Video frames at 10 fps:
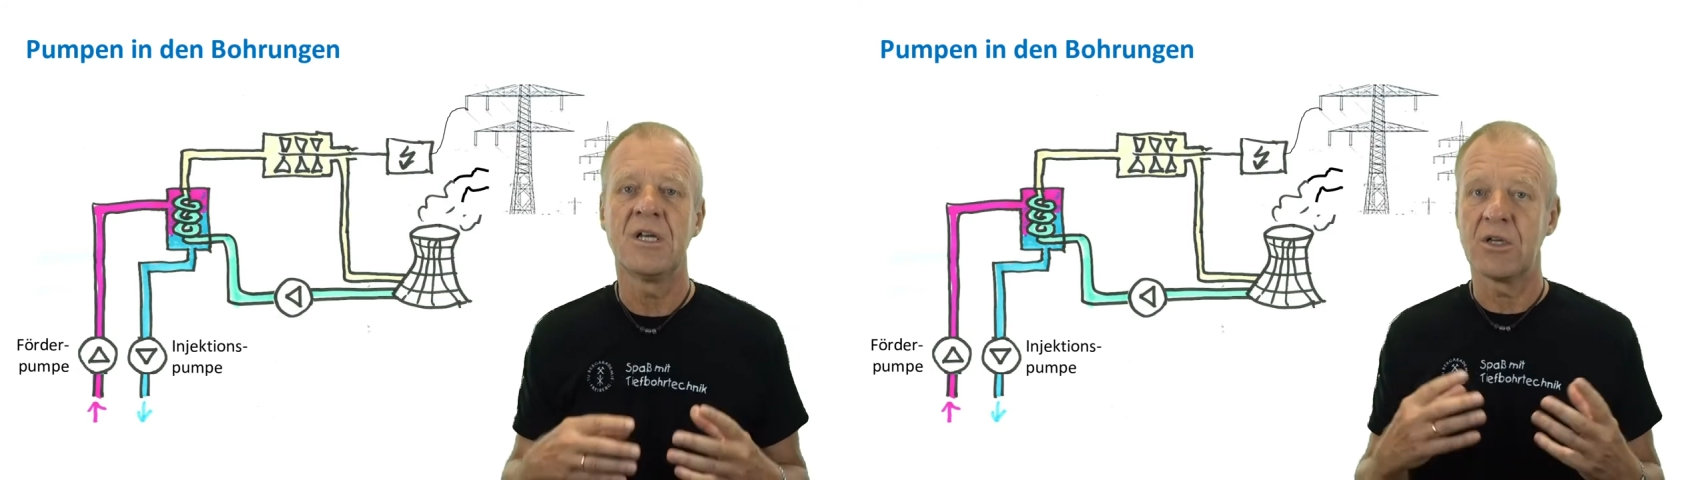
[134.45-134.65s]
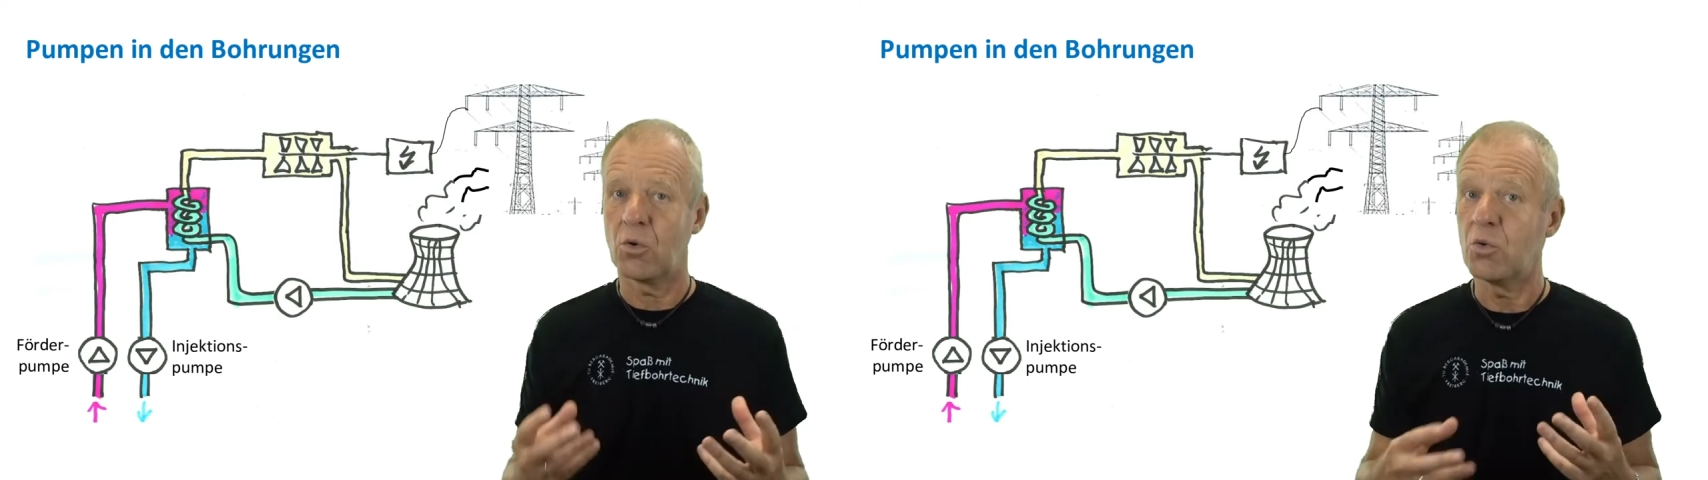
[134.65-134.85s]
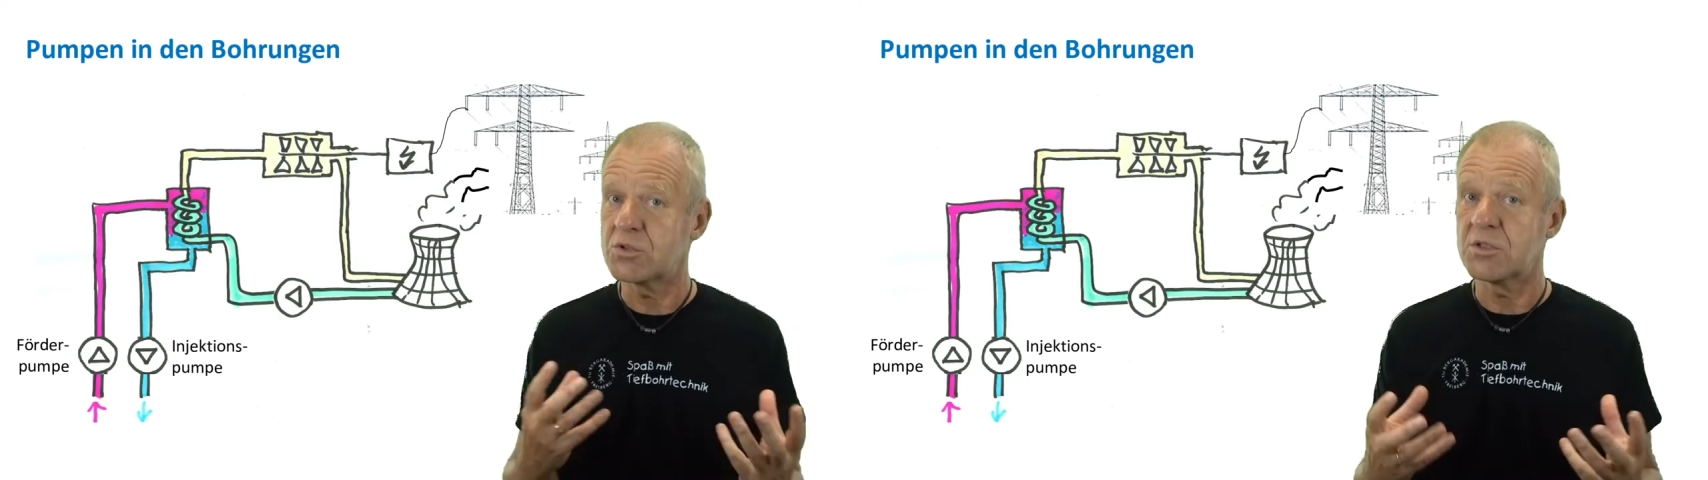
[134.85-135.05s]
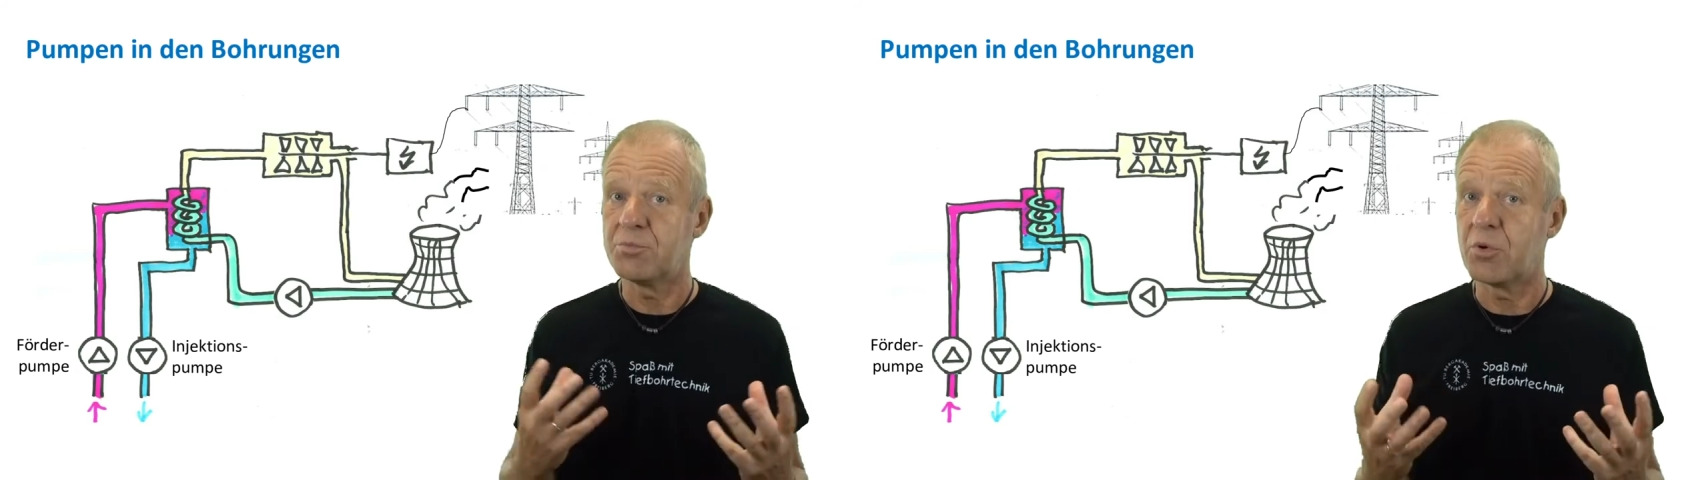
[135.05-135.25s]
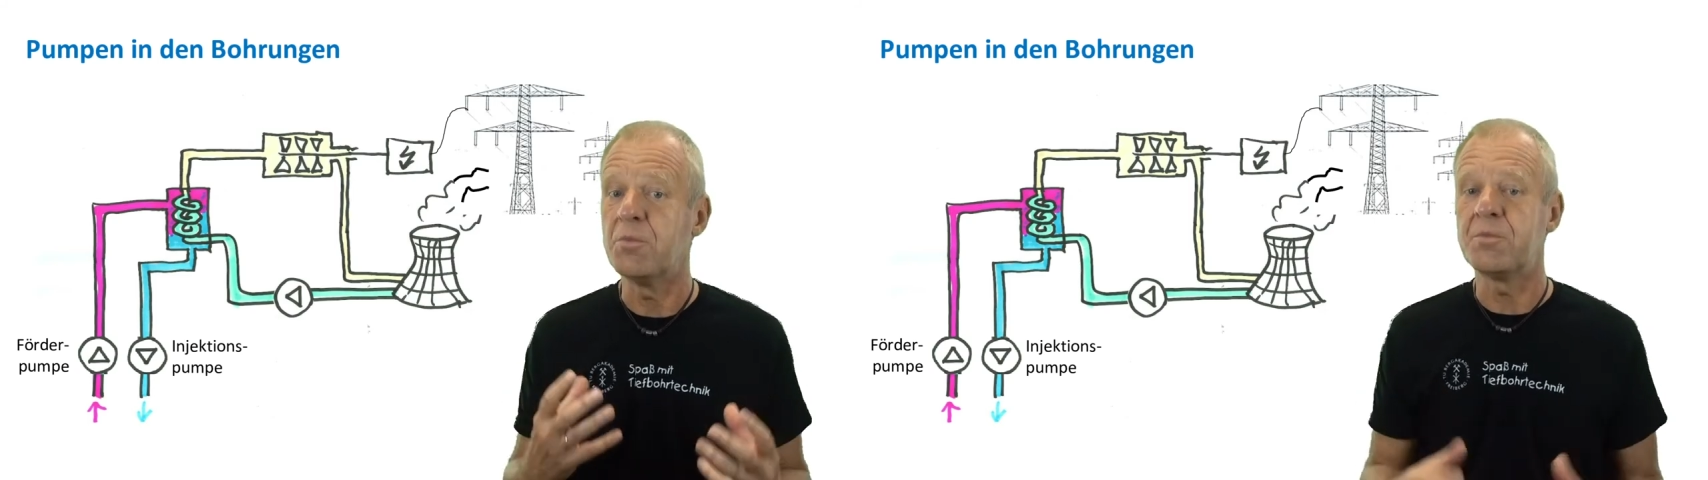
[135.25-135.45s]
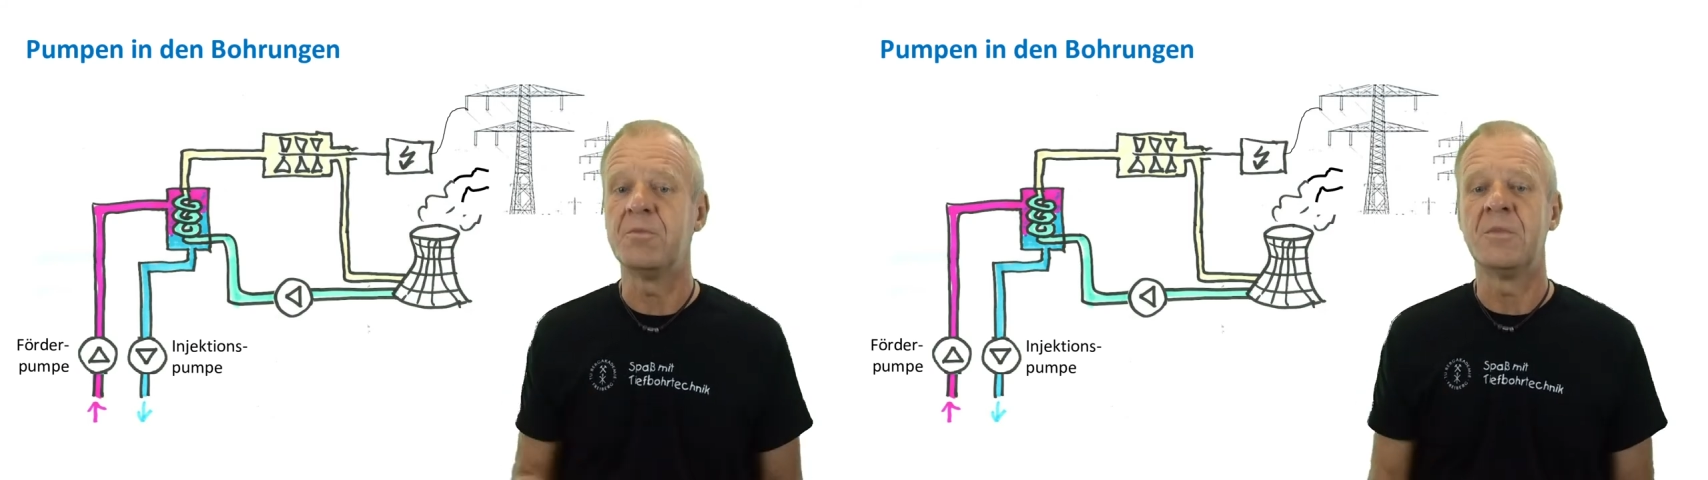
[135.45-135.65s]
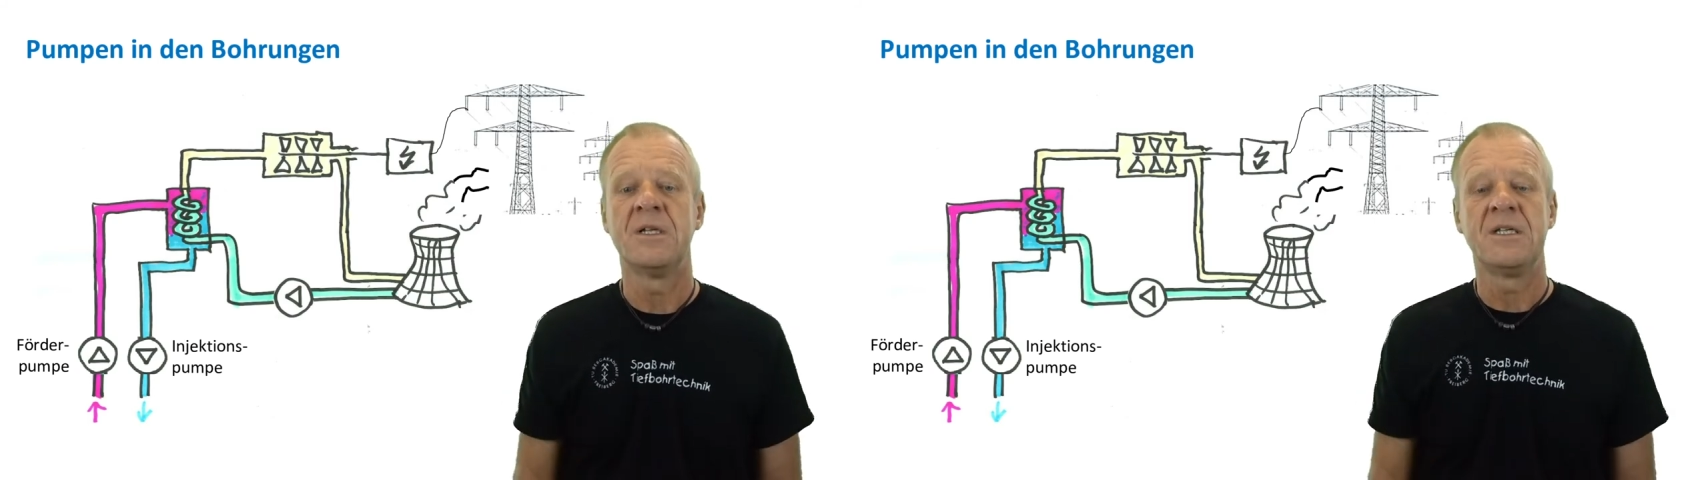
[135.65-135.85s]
große Pumpen,